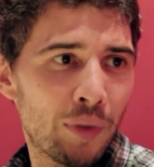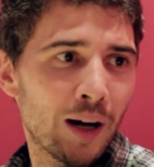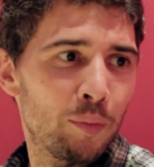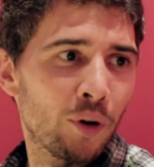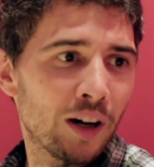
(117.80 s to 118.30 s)
par
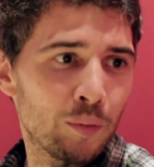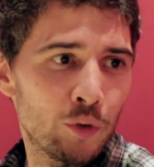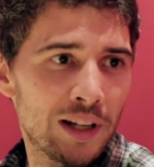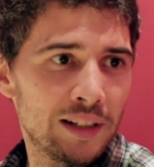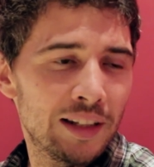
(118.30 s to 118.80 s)
rapport à un
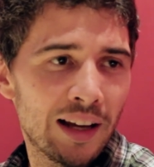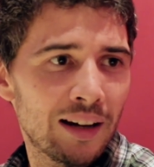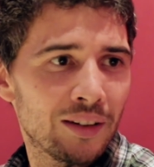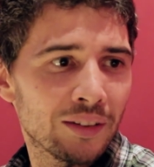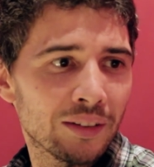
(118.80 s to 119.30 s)
modèle
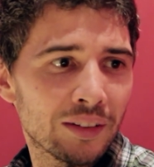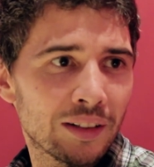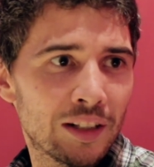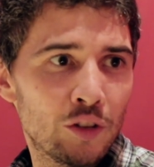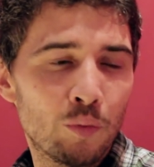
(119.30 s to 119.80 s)
idéal euh,
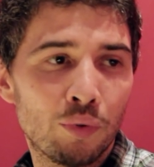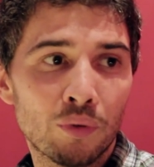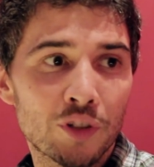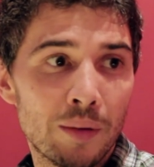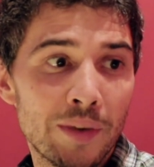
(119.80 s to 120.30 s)
qu'ils ne
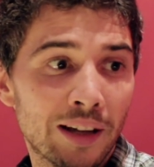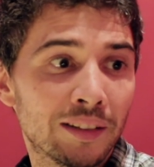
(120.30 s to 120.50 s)
pourront jamais